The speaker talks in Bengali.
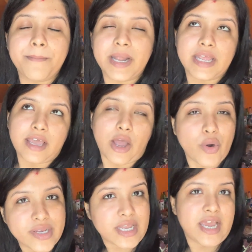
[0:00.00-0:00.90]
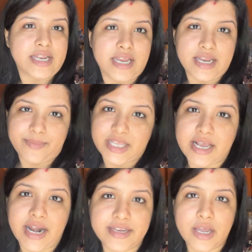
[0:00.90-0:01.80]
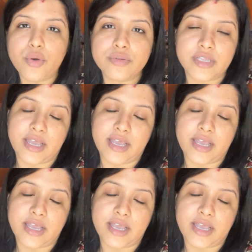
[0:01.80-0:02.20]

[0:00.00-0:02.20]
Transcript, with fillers: মানে অনেকটা হেঁটে হেঁটে আমাদের গাড়িটাও